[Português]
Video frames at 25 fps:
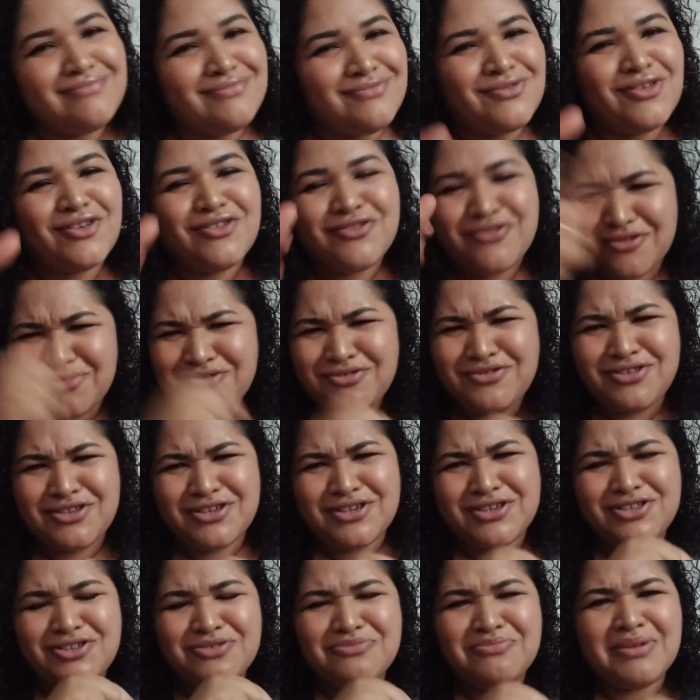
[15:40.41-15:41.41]
no outro
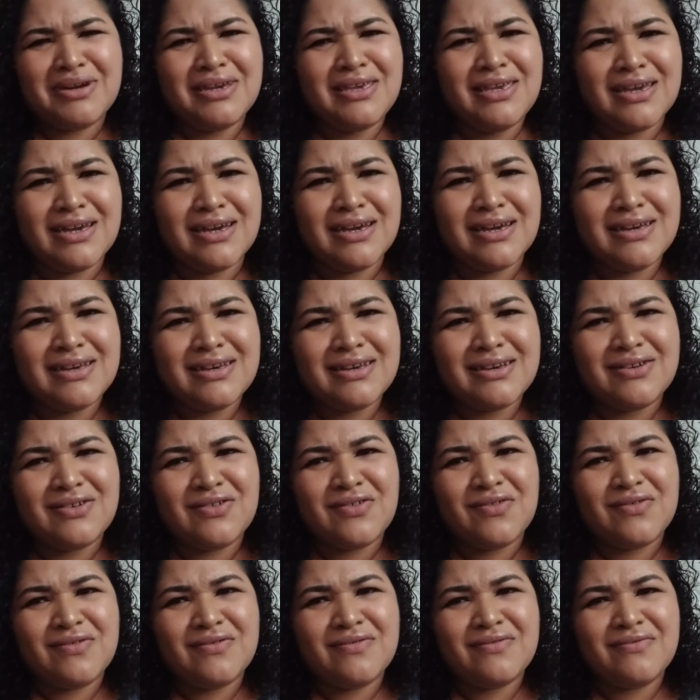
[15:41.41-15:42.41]
dia de manhã,
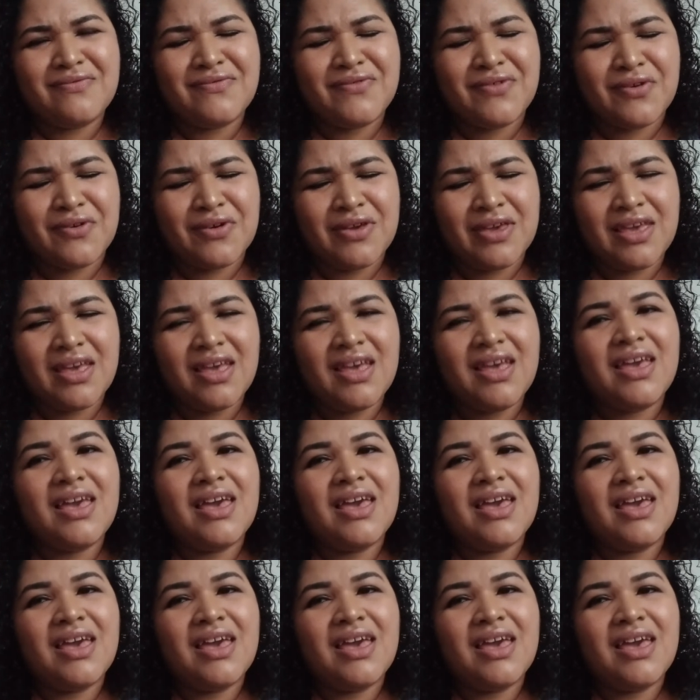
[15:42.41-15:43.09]
foi